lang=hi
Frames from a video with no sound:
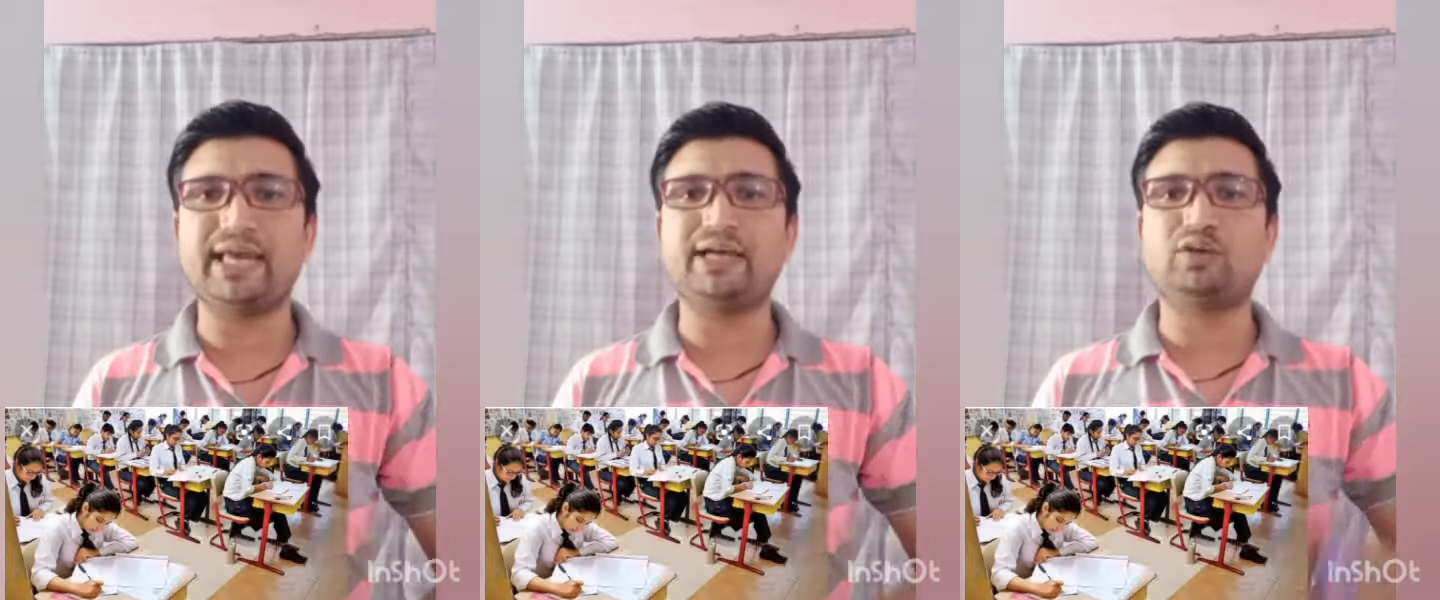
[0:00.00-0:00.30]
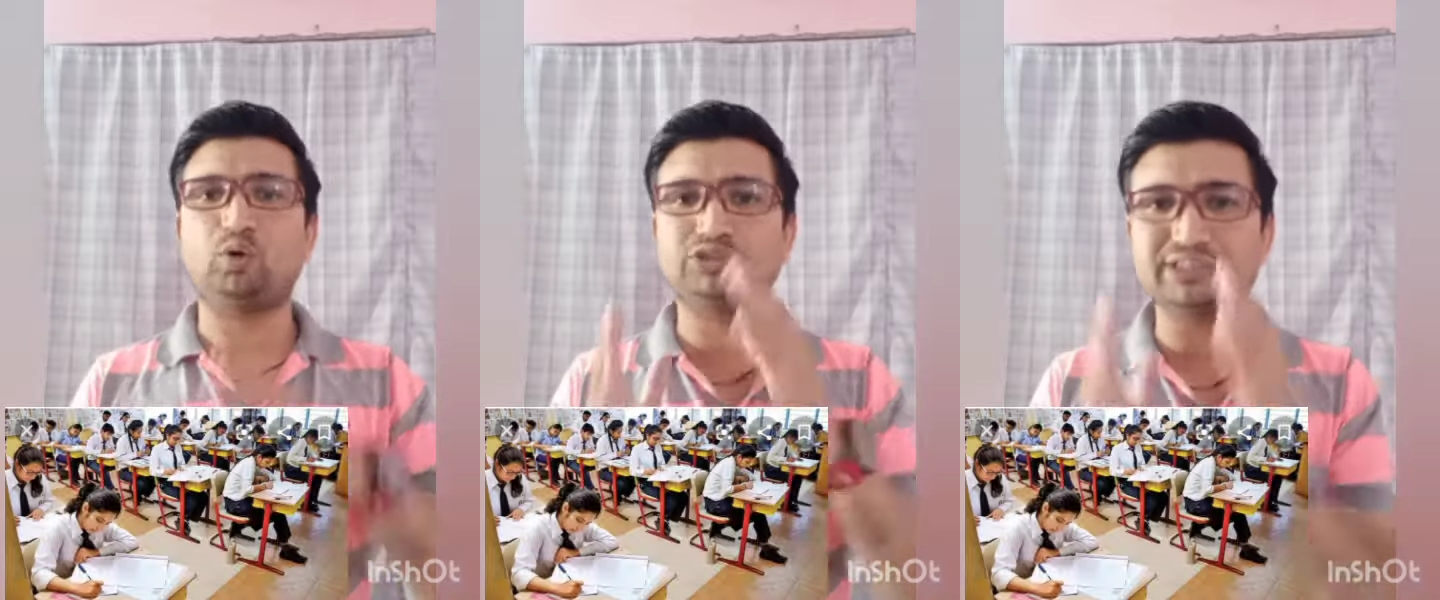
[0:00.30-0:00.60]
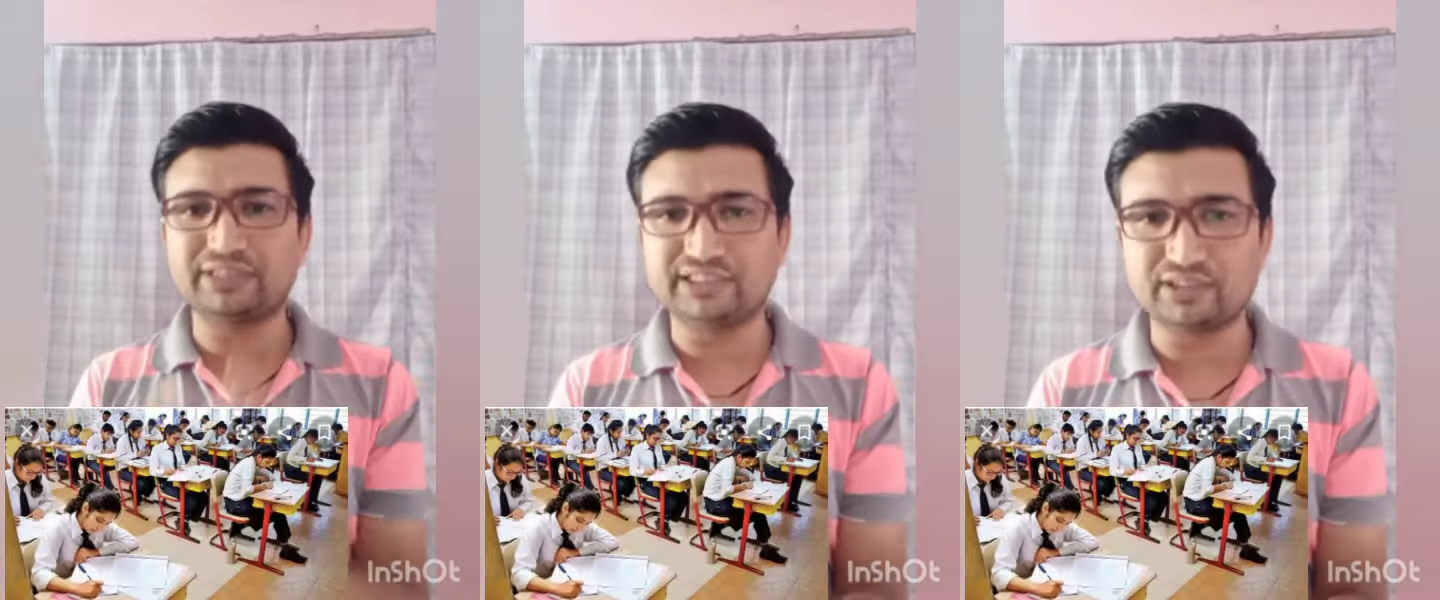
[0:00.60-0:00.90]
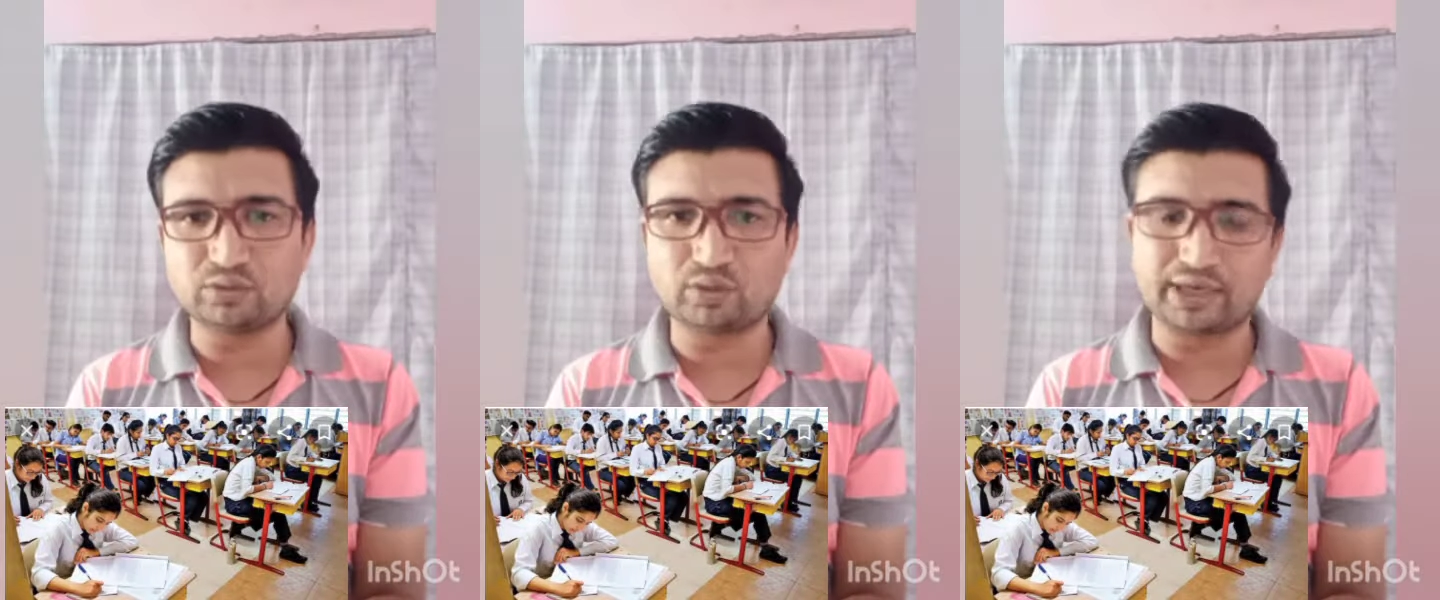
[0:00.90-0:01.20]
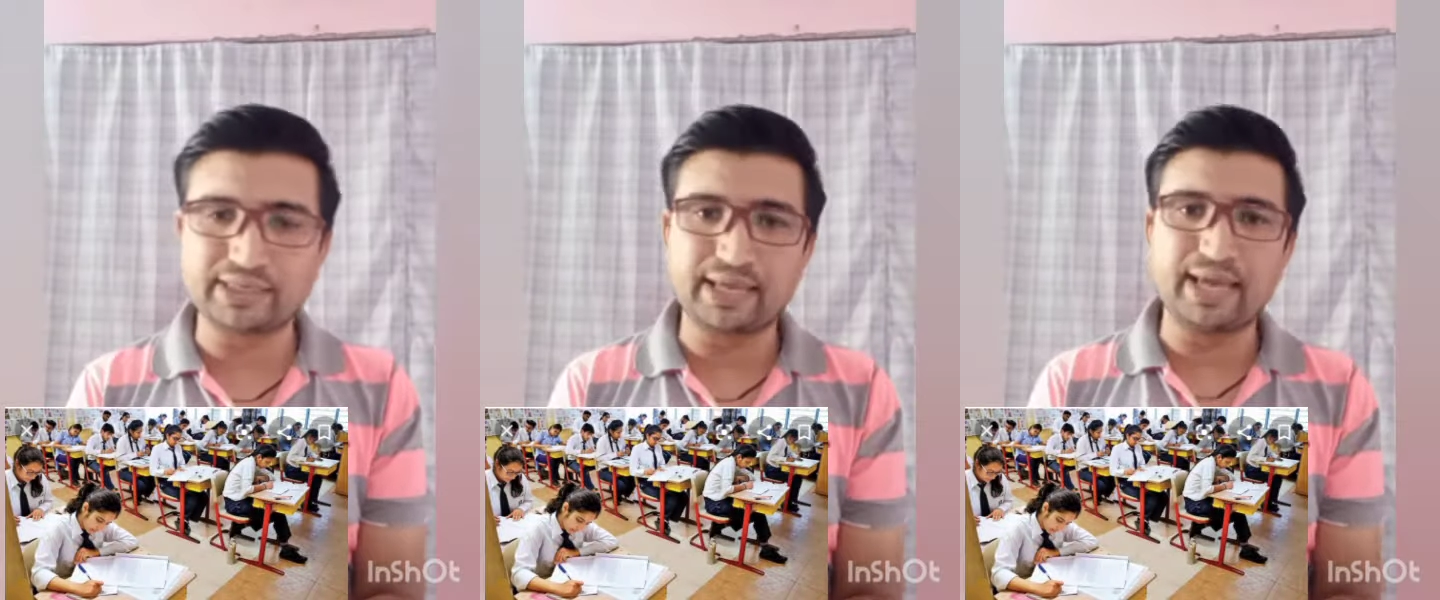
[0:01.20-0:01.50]
है कोचिंग कंटिन्यू
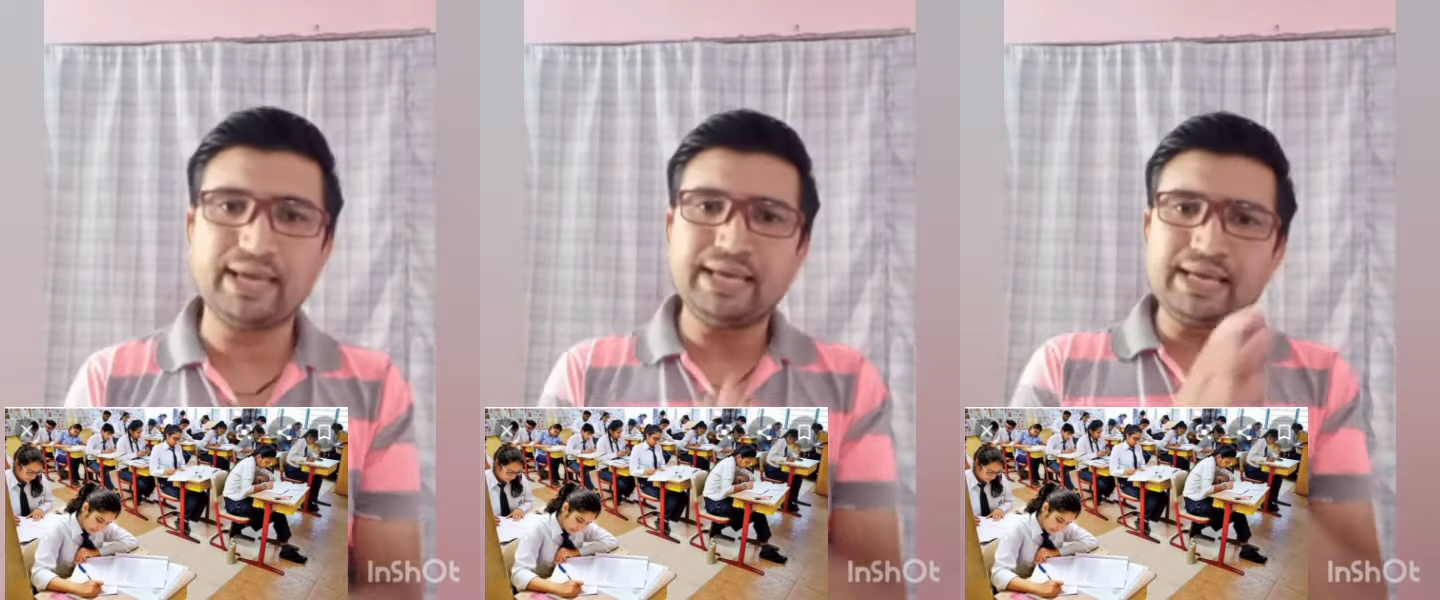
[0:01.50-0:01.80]
करनी है